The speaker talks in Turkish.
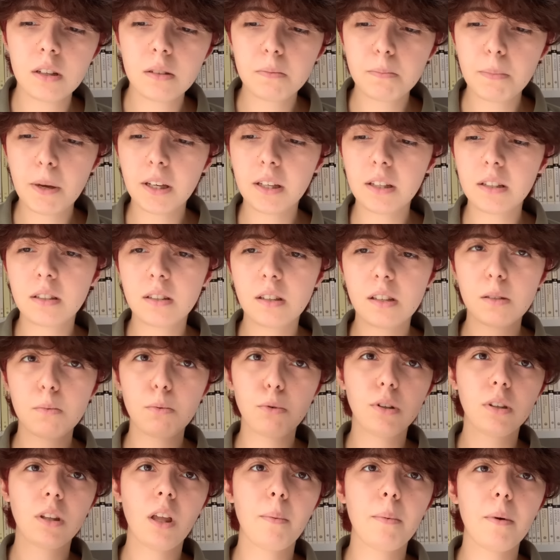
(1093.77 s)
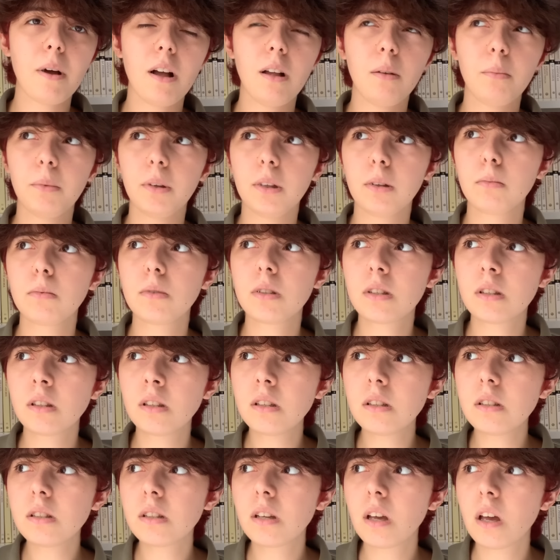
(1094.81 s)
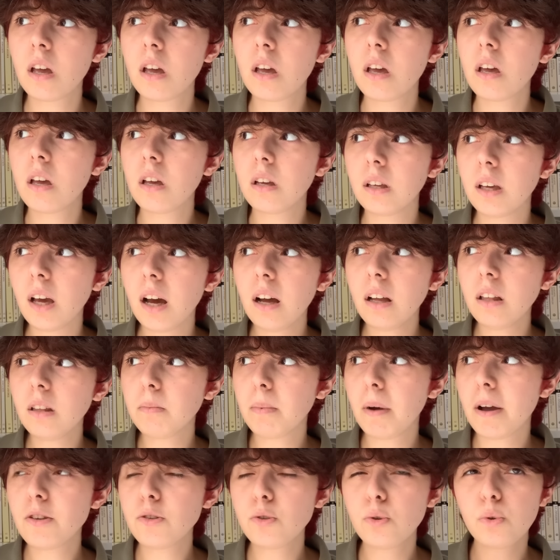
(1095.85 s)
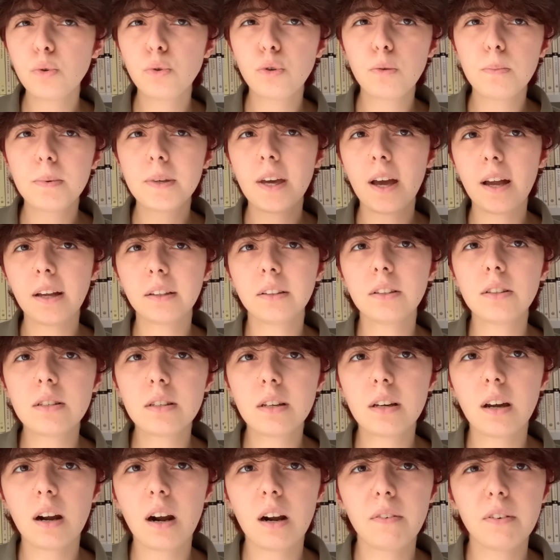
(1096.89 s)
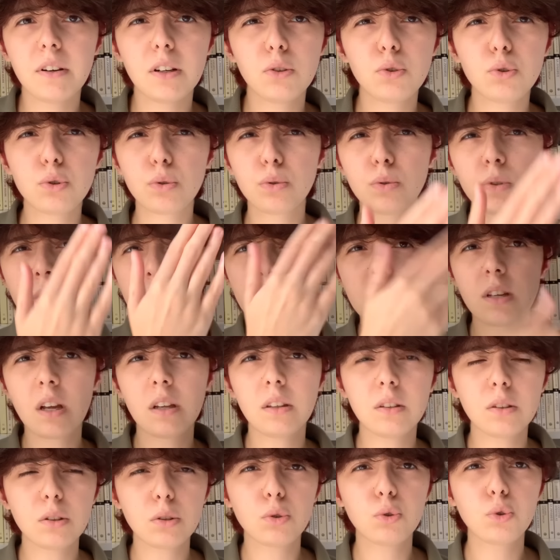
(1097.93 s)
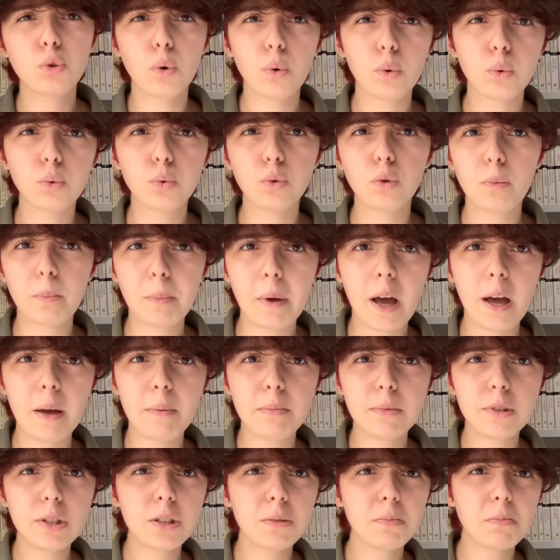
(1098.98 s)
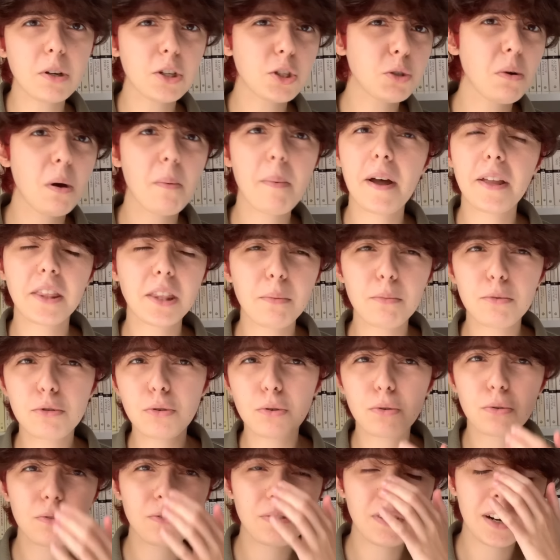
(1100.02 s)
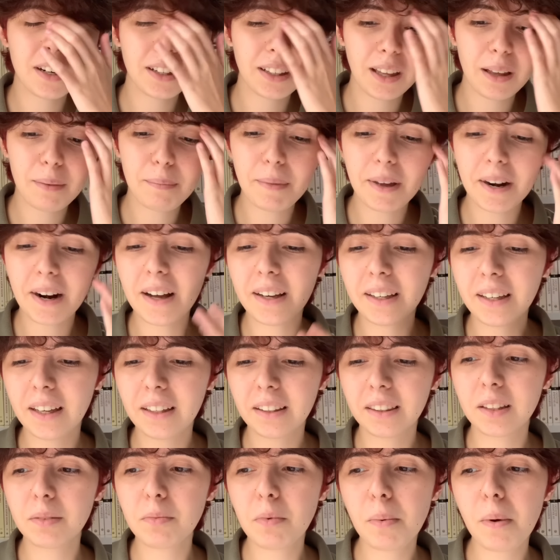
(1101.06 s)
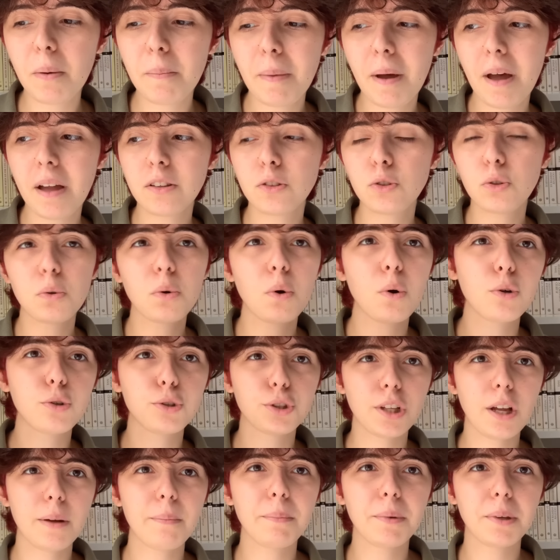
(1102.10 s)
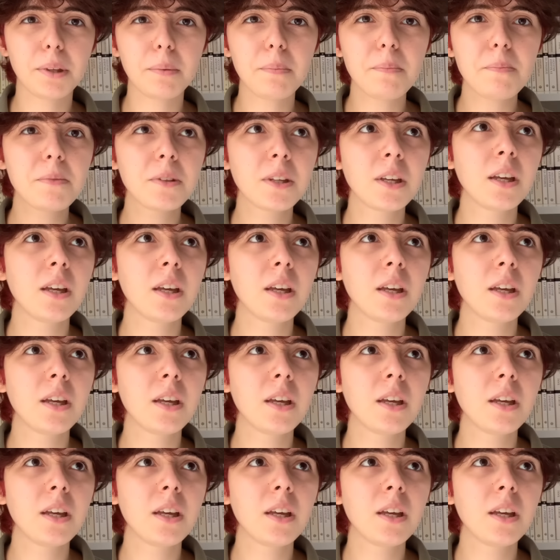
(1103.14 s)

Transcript: Peki siz bu kitabı almalı mısınız? Yani bence okuyup kendiniz karar verin. Çünkü insanların çoğunluğu beğenmiş. Acaba bende mi sorun var diye merak ettim ama ben çok hoşlanmadım.